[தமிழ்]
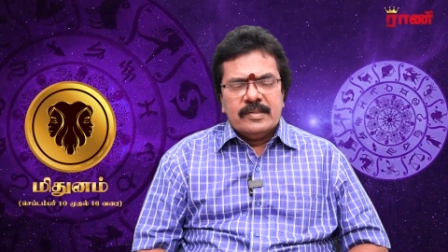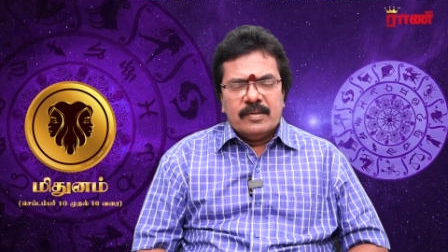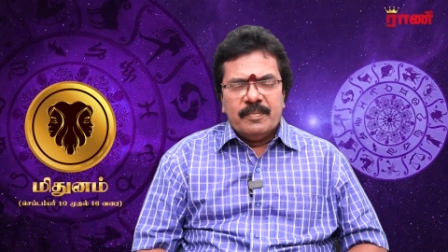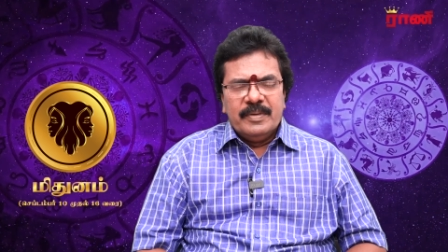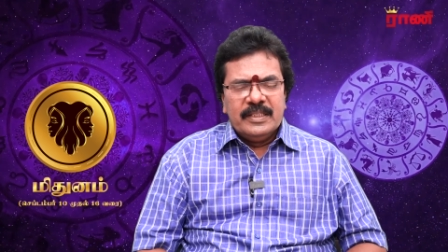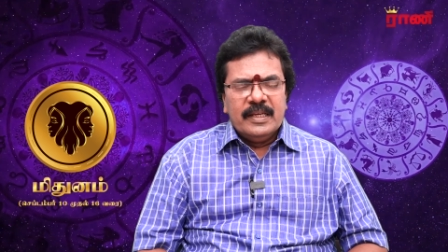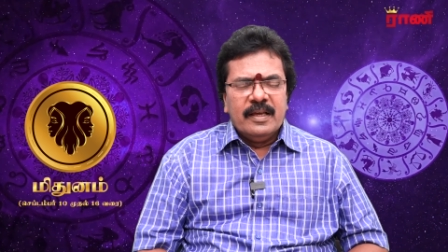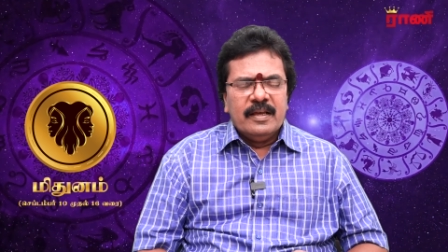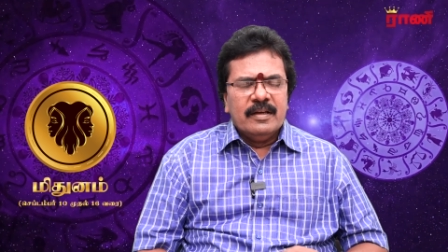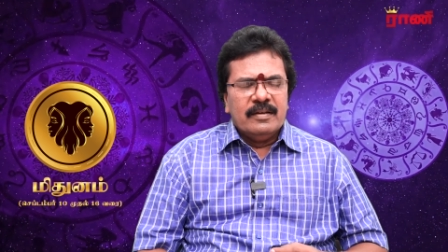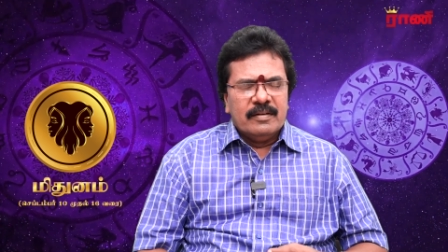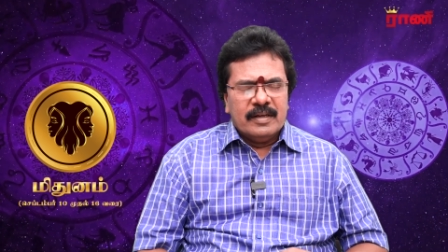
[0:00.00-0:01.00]
ஸோ மிதின
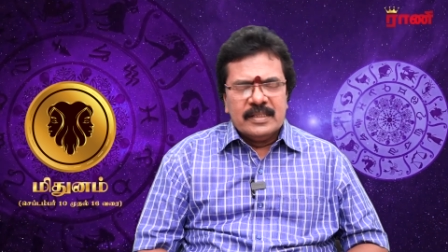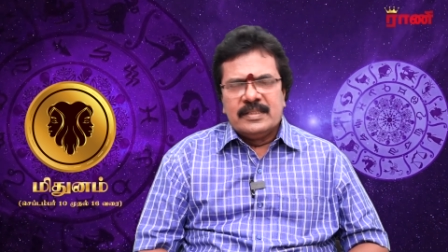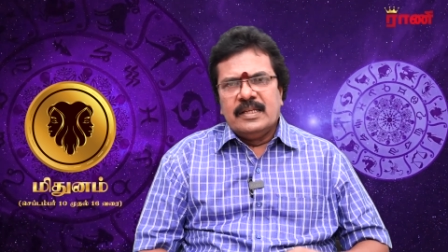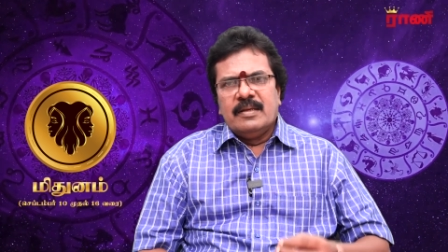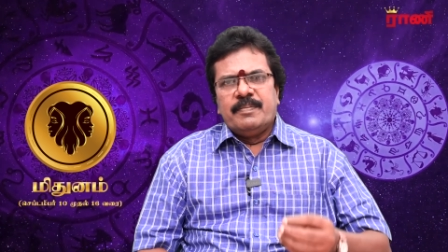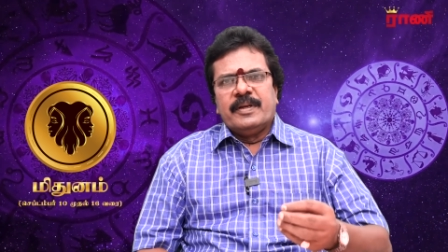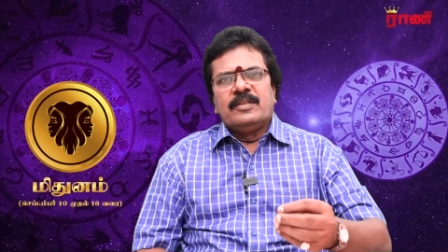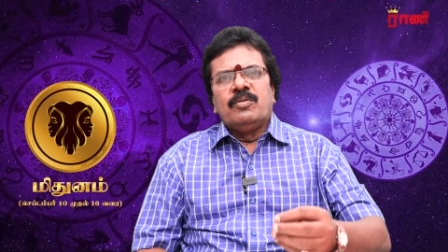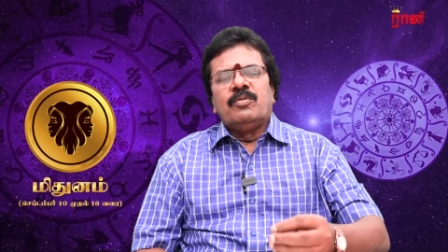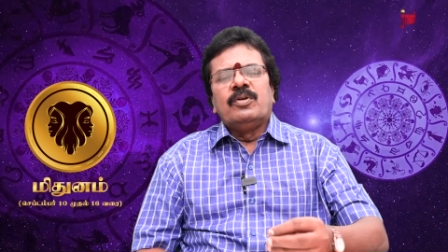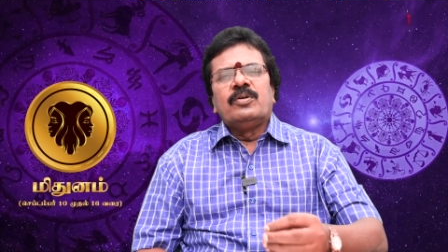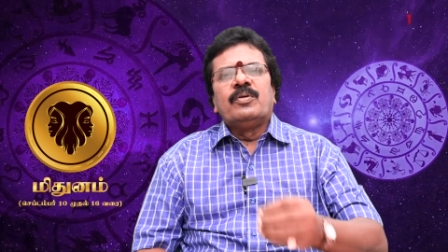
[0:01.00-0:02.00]
ராசியில்
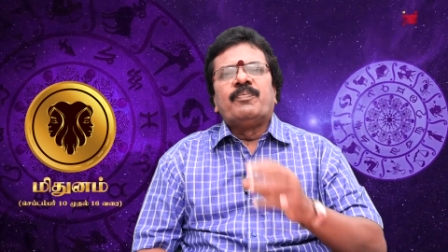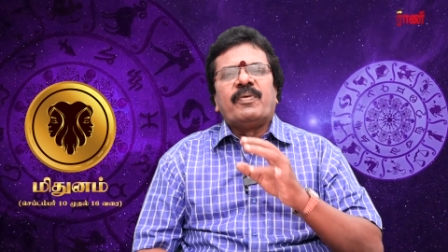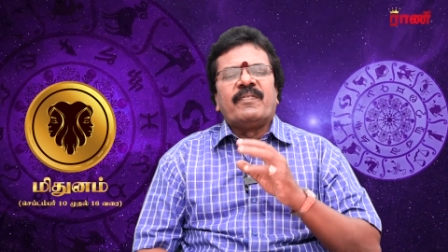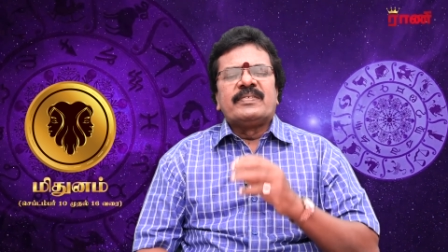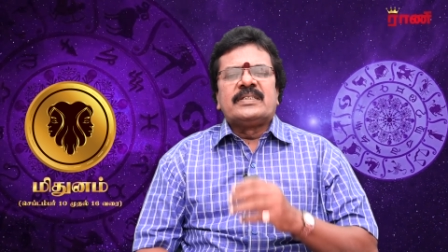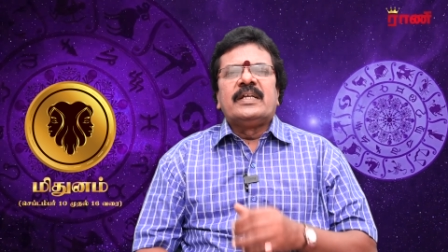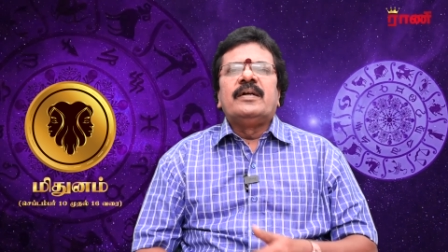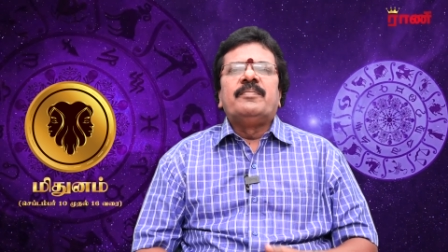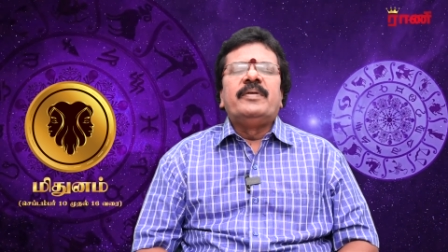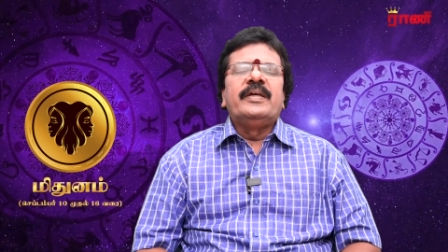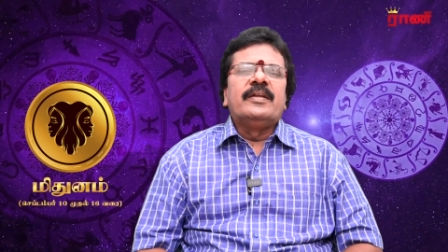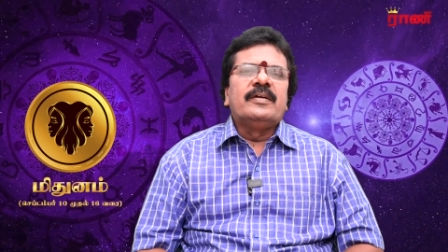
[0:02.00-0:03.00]
பிறந்தவங்களுக்கு ப்ரொஃபஷன்
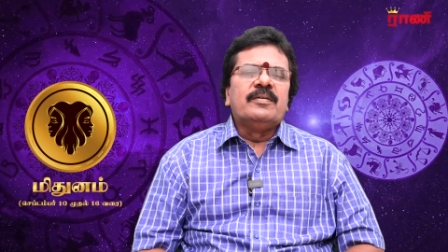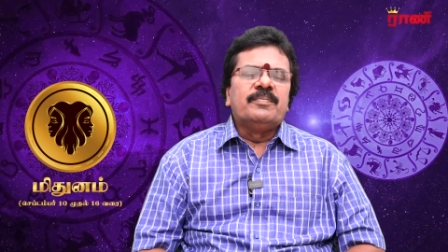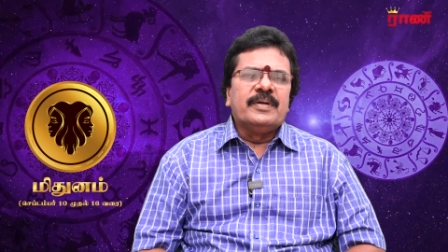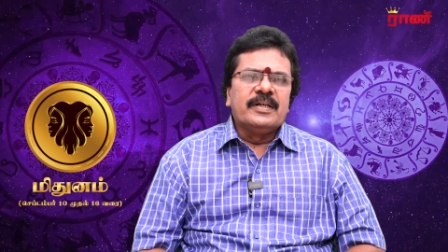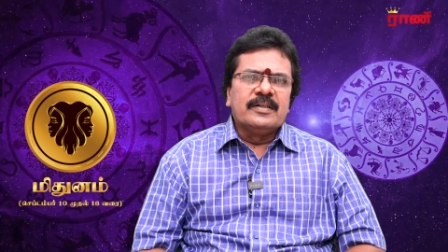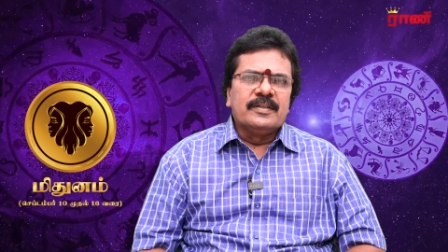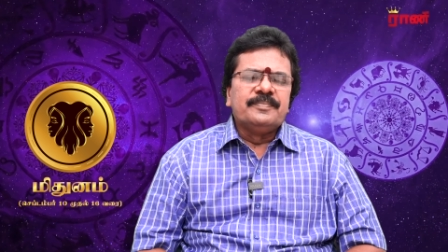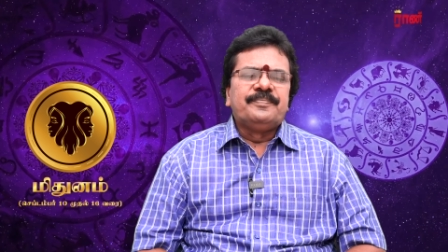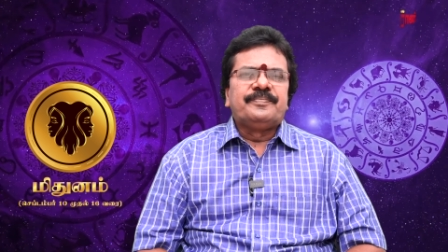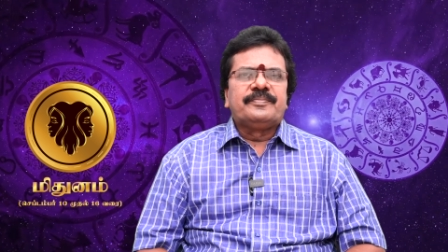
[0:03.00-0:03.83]
எப்படி இருக்குன்னு பார்க்குறோம்